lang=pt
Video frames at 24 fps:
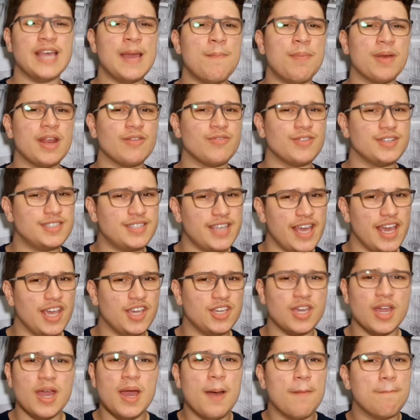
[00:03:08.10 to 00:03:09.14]
sei para
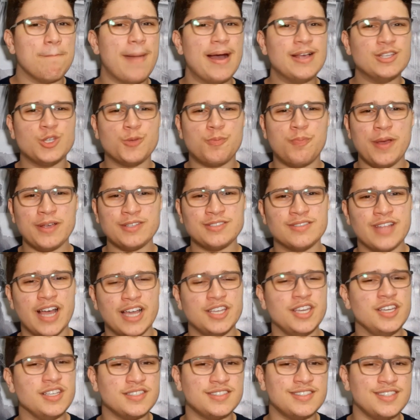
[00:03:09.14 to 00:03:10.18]
vocês, mas o
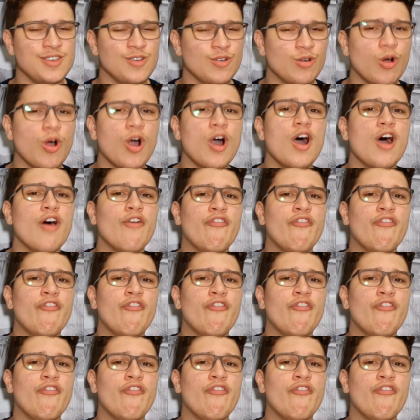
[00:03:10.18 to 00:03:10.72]
personagem 5